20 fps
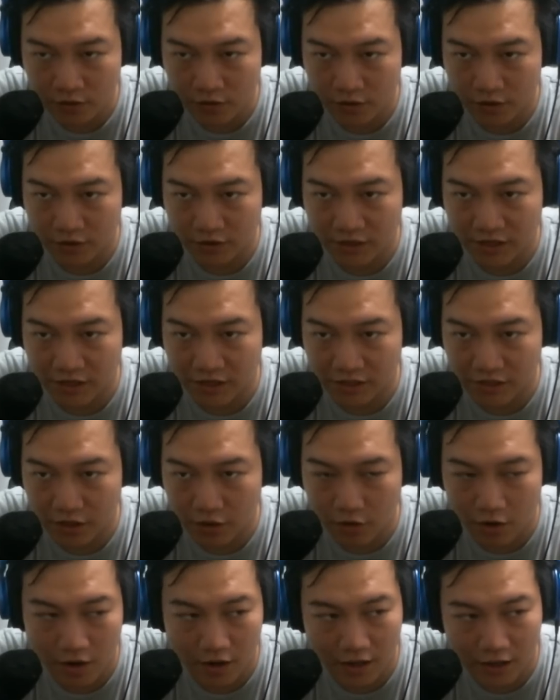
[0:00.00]
那这样子的
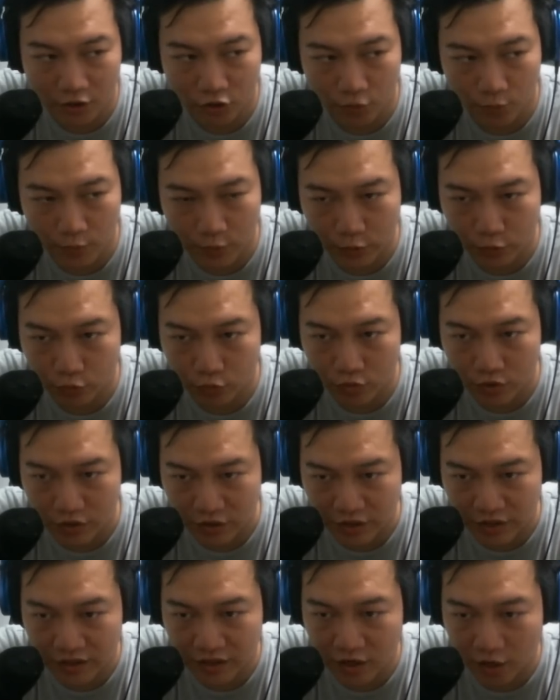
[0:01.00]
话，他就必须一
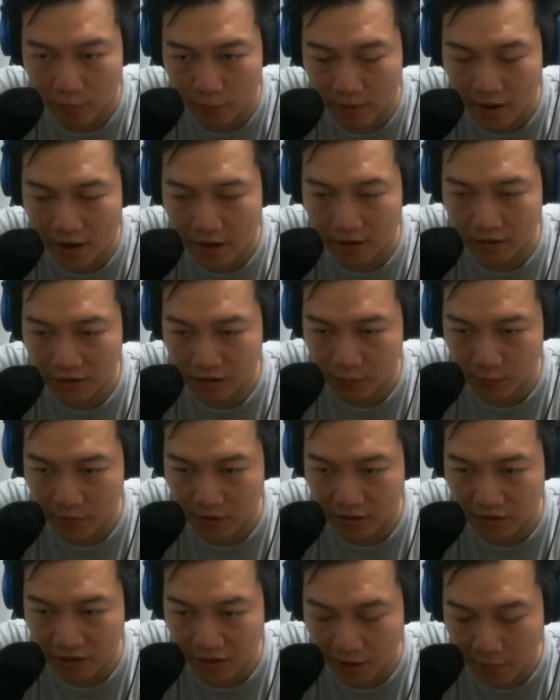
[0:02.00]
定要把这
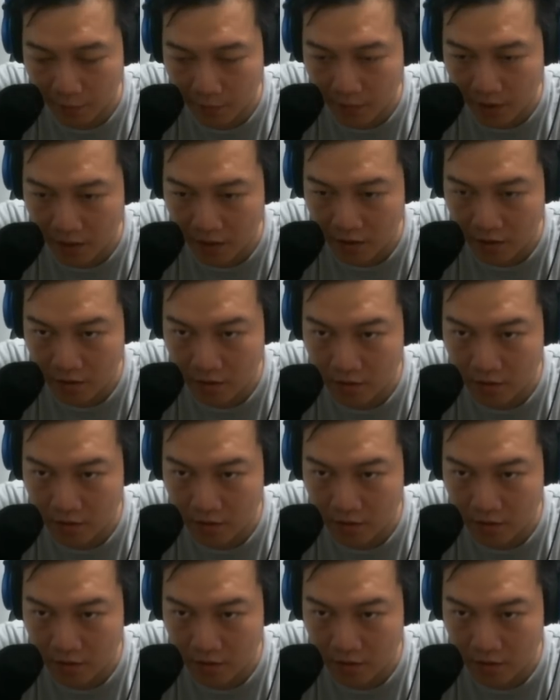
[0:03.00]
边填满。